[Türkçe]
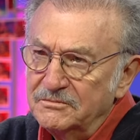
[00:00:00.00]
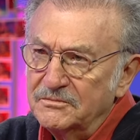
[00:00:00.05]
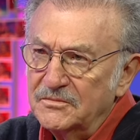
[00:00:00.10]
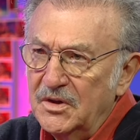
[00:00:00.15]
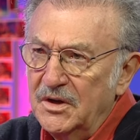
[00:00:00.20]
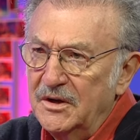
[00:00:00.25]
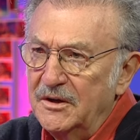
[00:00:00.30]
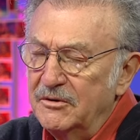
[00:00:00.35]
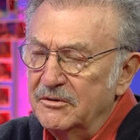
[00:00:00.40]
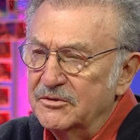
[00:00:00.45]

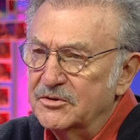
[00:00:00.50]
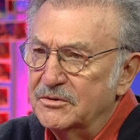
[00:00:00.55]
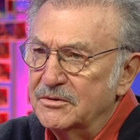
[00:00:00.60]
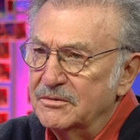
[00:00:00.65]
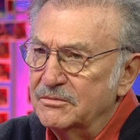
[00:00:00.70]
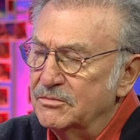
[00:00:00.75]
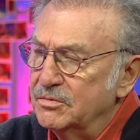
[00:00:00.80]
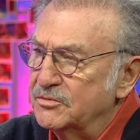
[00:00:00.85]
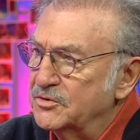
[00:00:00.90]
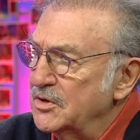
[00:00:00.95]
Yani işte
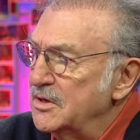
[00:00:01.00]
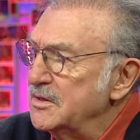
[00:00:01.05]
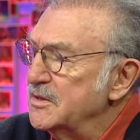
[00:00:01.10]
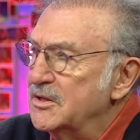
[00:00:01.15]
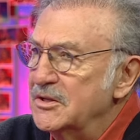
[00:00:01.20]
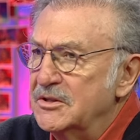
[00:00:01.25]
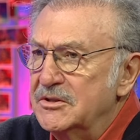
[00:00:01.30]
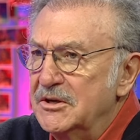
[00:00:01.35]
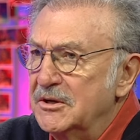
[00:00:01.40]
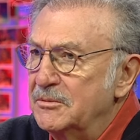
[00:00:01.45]
sen
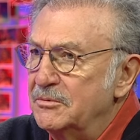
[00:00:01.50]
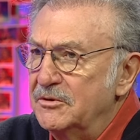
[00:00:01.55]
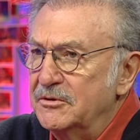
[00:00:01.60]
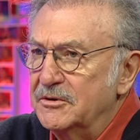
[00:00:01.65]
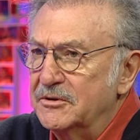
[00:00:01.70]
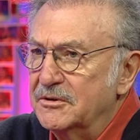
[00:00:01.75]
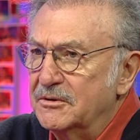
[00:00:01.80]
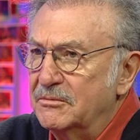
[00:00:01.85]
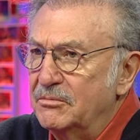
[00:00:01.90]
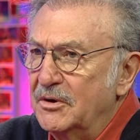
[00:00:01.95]
de
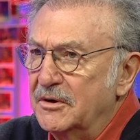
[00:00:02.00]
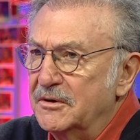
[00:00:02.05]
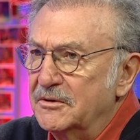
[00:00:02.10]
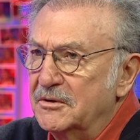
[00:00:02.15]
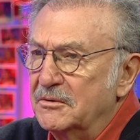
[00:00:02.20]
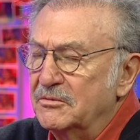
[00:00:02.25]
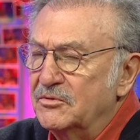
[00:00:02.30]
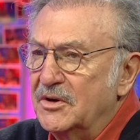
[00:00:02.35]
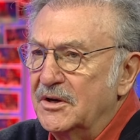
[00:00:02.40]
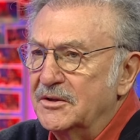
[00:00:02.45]
diyebilirdik. Bir
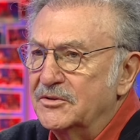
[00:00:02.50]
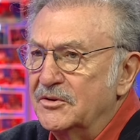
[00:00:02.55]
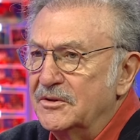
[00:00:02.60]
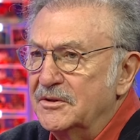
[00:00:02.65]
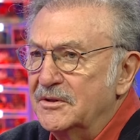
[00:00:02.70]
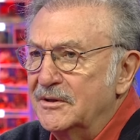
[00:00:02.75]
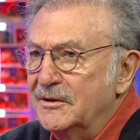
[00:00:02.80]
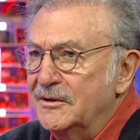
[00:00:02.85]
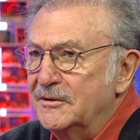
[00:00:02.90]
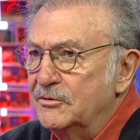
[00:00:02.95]
arada
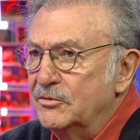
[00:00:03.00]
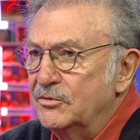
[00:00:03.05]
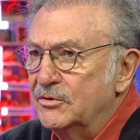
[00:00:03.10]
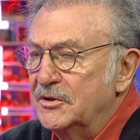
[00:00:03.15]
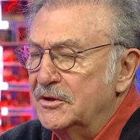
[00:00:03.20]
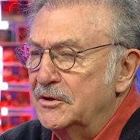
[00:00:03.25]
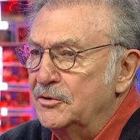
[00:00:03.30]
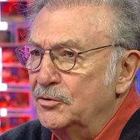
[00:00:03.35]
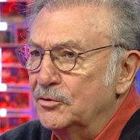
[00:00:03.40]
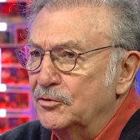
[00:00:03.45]
zaten denedi,
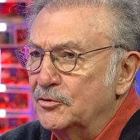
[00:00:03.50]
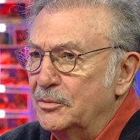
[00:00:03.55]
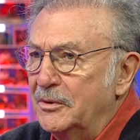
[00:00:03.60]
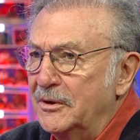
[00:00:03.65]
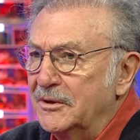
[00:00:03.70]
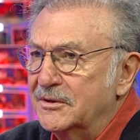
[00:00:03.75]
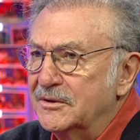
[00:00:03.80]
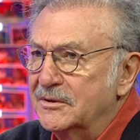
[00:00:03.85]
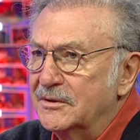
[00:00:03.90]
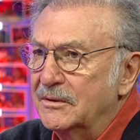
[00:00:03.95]
deniyordu
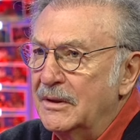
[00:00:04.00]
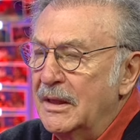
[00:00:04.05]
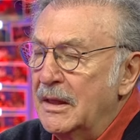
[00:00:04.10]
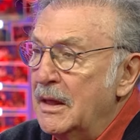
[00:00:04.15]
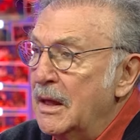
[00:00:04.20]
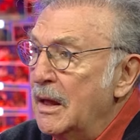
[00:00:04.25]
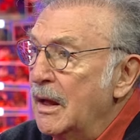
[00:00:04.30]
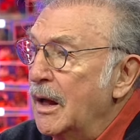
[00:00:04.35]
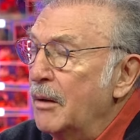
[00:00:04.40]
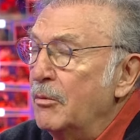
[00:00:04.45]
belki.
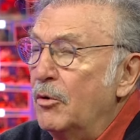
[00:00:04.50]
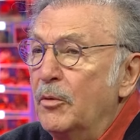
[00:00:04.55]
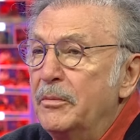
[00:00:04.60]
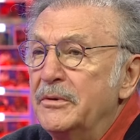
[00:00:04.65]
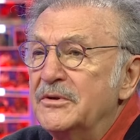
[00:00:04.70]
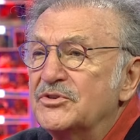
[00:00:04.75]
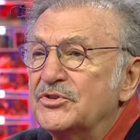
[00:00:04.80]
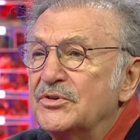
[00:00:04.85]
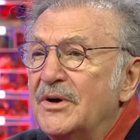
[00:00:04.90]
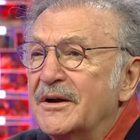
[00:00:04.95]
Ama o
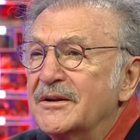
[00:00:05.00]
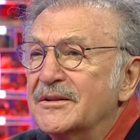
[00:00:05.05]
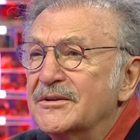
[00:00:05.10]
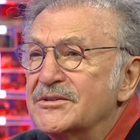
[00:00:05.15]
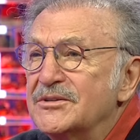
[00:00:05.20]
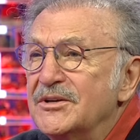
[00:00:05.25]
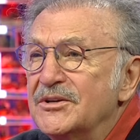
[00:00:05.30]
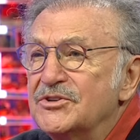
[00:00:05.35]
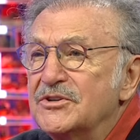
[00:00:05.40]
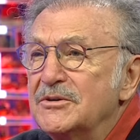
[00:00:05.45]
bir artık
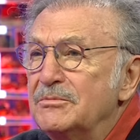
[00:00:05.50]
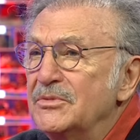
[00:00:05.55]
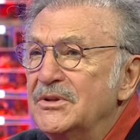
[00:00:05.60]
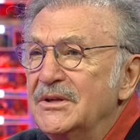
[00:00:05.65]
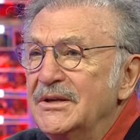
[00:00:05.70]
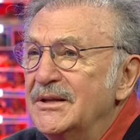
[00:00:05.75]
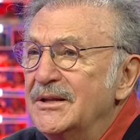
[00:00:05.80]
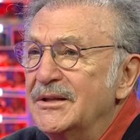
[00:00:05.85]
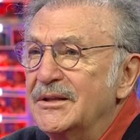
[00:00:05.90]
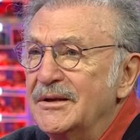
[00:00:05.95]
seçim
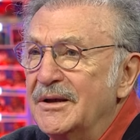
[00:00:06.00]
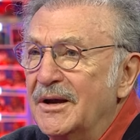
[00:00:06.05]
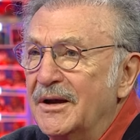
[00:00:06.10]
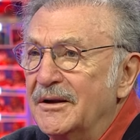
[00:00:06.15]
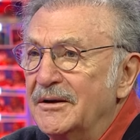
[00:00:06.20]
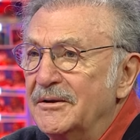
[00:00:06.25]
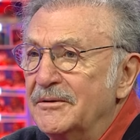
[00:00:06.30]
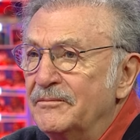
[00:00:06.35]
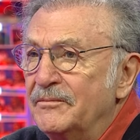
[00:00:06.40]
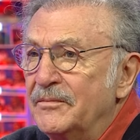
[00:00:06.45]
değildi
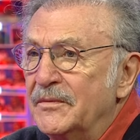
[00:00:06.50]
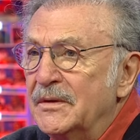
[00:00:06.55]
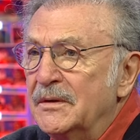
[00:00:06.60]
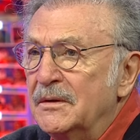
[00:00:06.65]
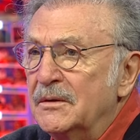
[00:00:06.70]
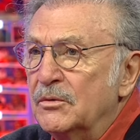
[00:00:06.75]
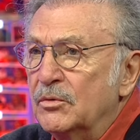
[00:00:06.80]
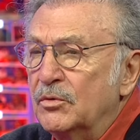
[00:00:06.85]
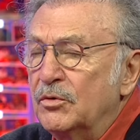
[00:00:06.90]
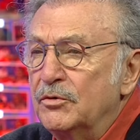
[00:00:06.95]
yani.
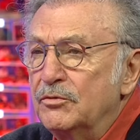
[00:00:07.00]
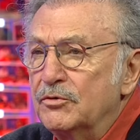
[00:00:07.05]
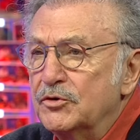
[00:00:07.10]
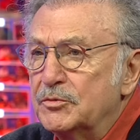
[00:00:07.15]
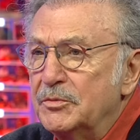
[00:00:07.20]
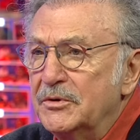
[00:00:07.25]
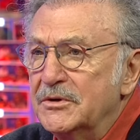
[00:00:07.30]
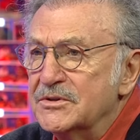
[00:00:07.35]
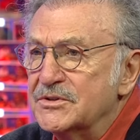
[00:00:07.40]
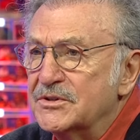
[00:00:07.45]
Hı. Hmm.
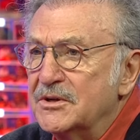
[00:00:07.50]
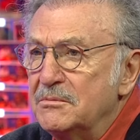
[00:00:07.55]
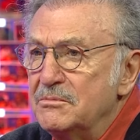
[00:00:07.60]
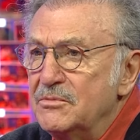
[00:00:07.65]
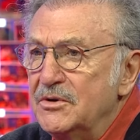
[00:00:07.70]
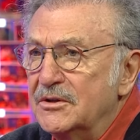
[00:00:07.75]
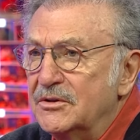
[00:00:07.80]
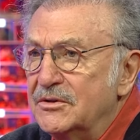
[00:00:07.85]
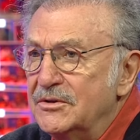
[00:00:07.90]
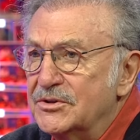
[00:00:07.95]
Konuşmanın
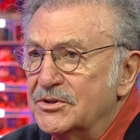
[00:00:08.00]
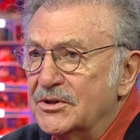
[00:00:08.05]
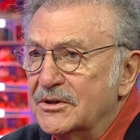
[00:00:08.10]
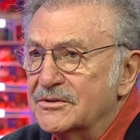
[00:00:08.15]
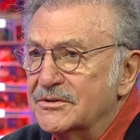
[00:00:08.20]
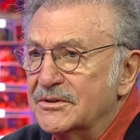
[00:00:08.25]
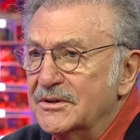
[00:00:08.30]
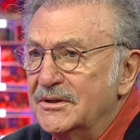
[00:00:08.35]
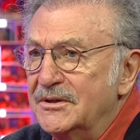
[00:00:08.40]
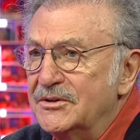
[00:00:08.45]
samimiyeti
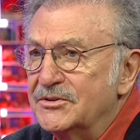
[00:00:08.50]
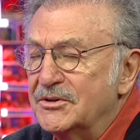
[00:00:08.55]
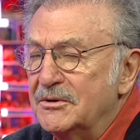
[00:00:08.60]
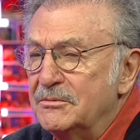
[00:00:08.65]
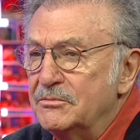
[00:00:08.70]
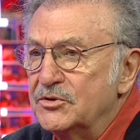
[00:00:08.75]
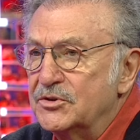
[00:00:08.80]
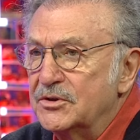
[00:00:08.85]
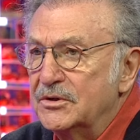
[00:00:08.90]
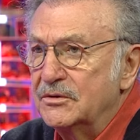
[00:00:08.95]
içerisinde
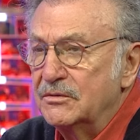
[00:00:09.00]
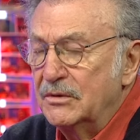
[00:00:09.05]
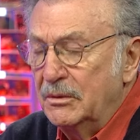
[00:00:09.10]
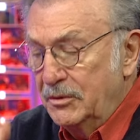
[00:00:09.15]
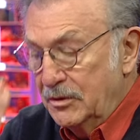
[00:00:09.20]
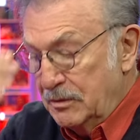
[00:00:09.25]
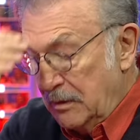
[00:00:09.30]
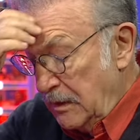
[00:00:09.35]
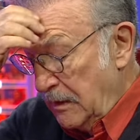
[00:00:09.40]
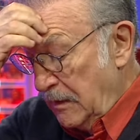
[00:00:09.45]
gelişen bir şeydi.
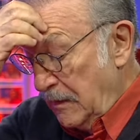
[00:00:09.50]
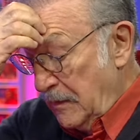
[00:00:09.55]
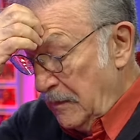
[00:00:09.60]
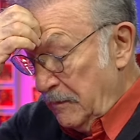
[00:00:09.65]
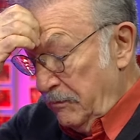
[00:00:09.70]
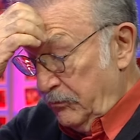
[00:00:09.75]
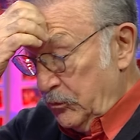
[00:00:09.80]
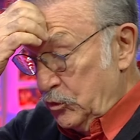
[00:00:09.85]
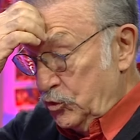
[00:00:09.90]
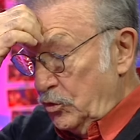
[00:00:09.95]
Ama
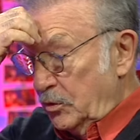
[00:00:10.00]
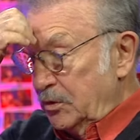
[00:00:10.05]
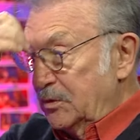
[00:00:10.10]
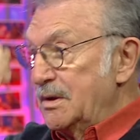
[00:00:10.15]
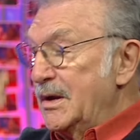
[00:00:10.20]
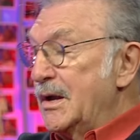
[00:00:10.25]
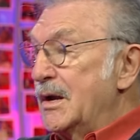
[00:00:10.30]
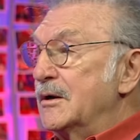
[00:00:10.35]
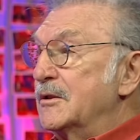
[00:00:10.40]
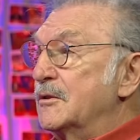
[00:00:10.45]
çok
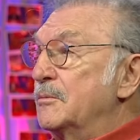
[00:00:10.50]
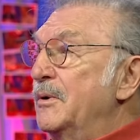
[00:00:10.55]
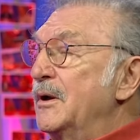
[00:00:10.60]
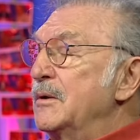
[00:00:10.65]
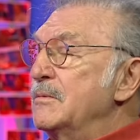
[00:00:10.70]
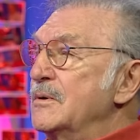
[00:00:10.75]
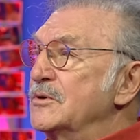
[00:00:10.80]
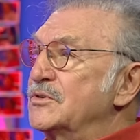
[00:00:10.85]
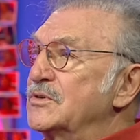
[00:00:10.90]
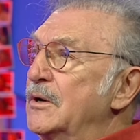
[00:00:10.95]
değerliydi.
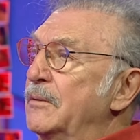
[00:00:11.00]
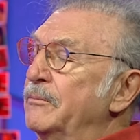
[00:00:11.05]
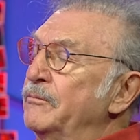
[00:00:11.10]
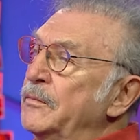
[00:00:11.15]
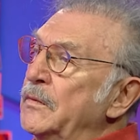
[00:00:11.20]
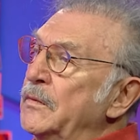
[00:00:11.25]
Ben mesela